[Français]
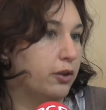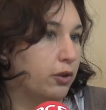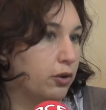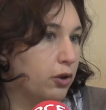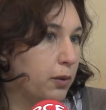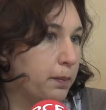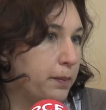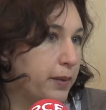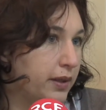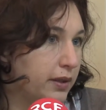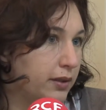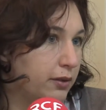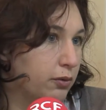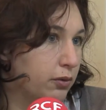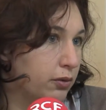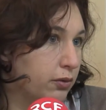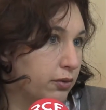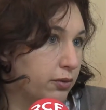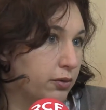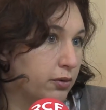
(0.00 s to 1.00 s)
dans leur pays
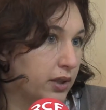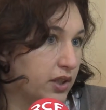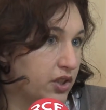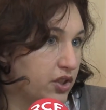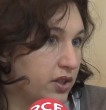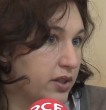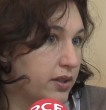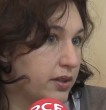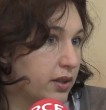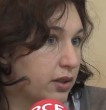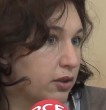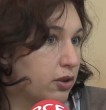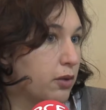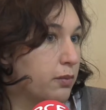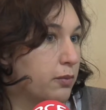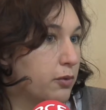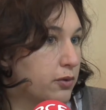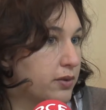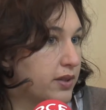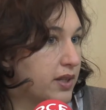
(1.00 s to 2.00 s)
d'origine, hein,
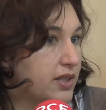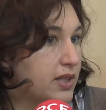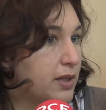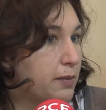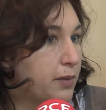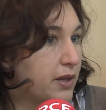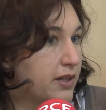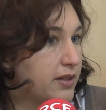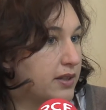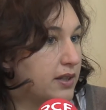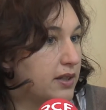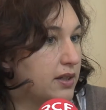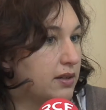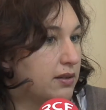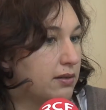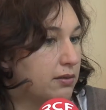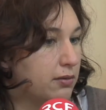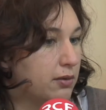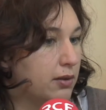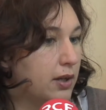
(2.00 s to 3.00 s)
comme ça s'est
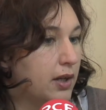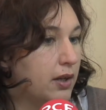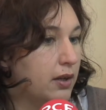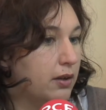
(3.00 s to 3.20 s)
passé